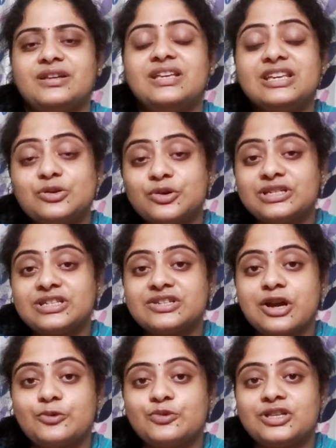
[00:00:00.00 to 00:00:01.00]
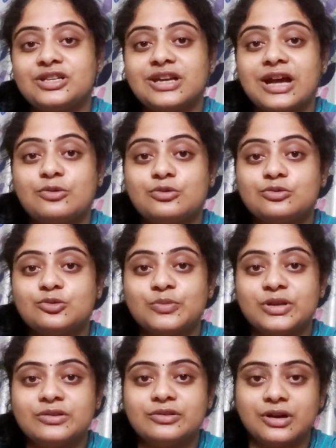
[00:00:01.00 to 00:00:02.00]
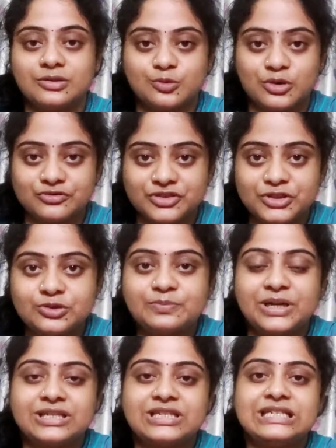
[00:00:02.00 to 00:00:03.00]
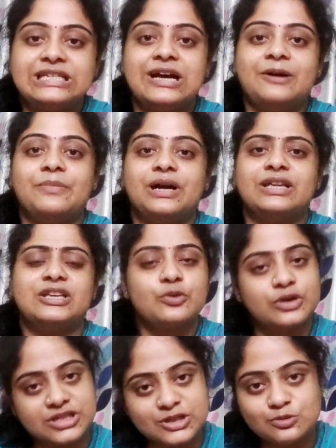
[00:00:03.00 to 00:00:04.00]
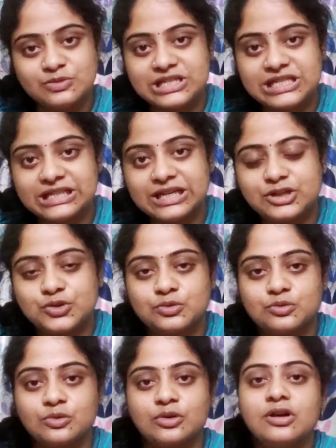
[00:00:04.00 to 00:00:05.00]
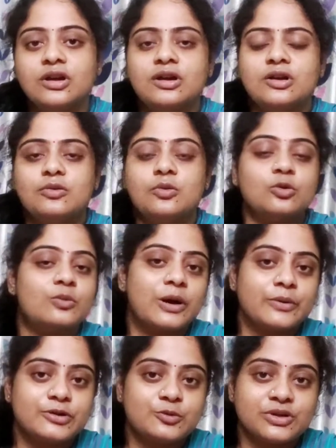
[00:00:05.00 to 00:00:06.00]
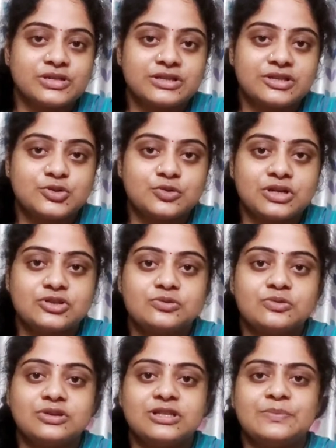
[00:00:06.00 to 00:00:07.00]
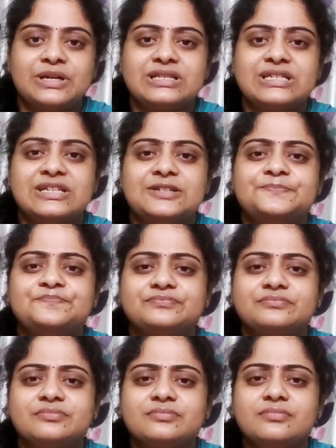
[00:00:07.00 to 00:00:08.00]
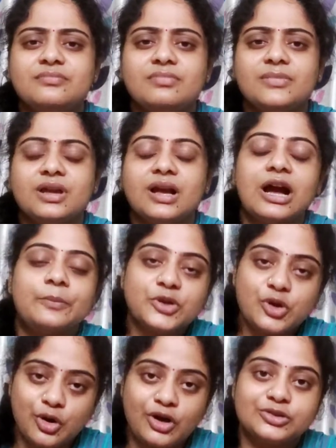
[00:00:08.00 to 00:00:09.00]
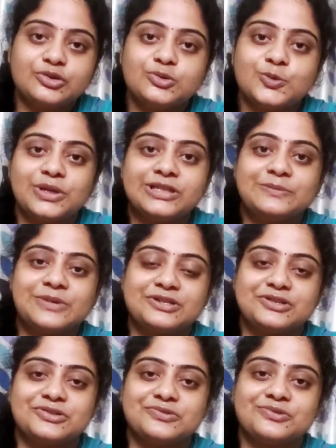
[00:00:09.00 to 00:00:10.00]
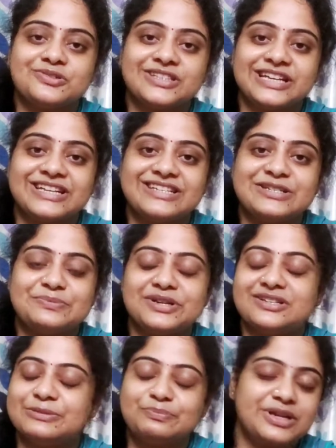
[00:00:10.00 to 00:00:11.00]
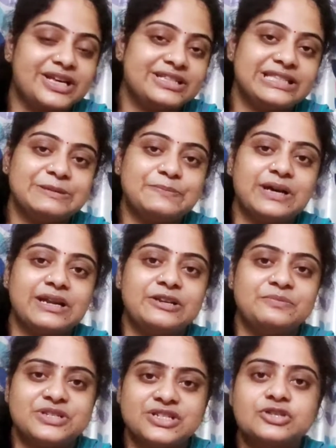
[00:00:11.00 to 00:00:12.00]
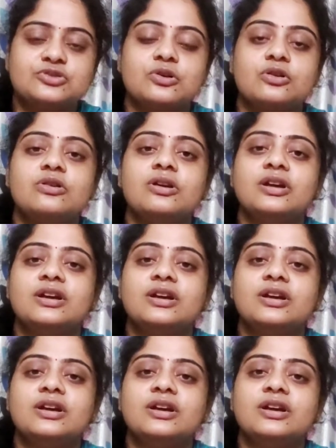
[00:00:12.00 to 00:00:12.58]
কি শান্তি কেন তুমি তোমার ভিডিও পাচ্ছি না বা কি হয়েছে তুমি ঠিক আছো তো কোনোভাবেই তোমার সাথে যোগাযোগ করতে পারছি না আমি হয়তো তোমাদের মেসেজগুলো দেখেছি বাট রিপ্লাই দিতে পারিনি বিশ্বাস করো